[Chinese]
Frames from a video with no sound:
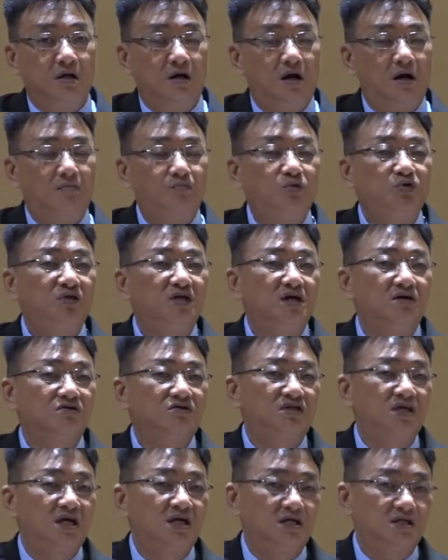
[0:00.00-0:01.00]
啊！不要
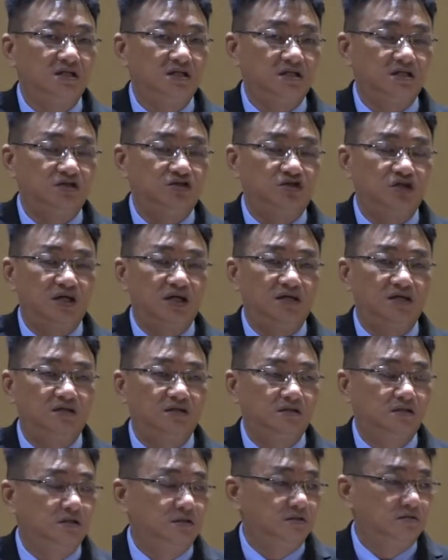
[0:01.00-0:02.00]
像以
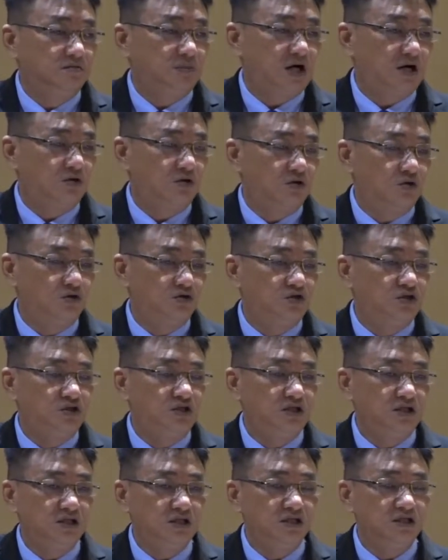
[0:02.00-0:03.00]
前保罗去
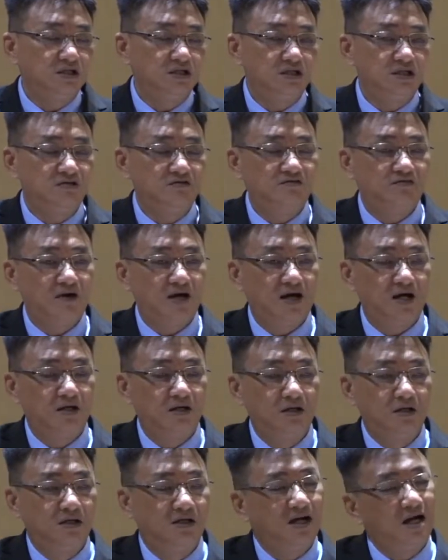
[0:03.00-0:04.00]
了一个地方，
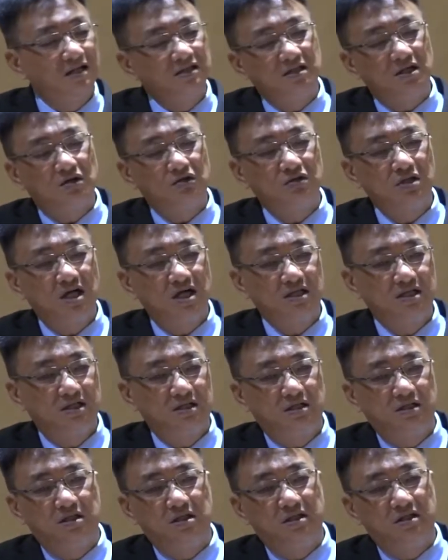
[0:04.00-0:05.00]
看到那
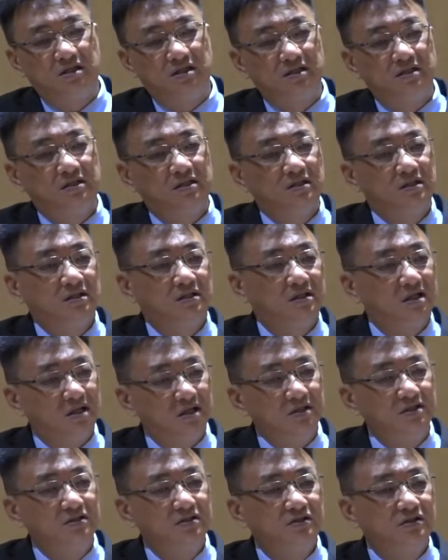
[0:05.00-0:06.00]
里的
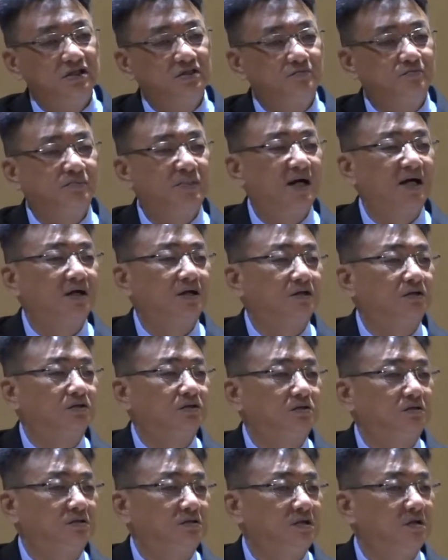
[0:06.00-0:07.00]
人敬拜
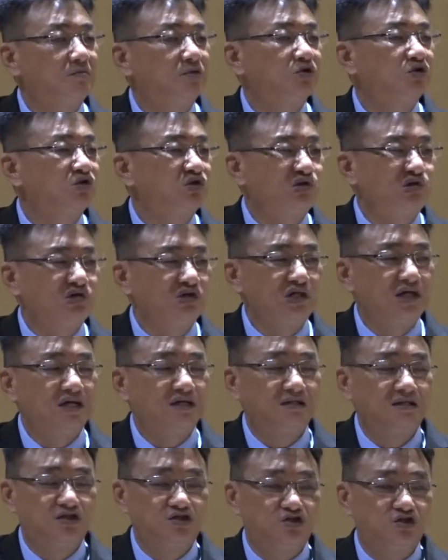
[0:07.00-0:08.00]
那么多
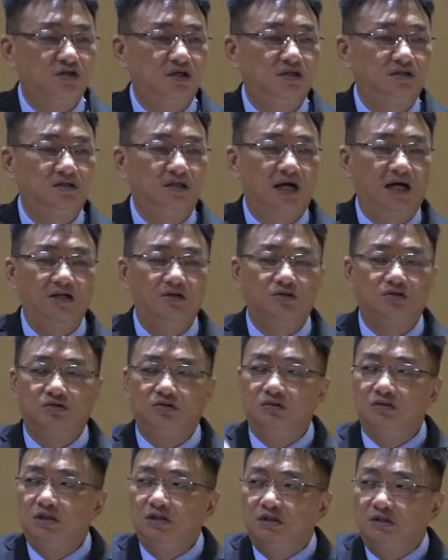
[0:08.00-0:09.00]
样的神，还有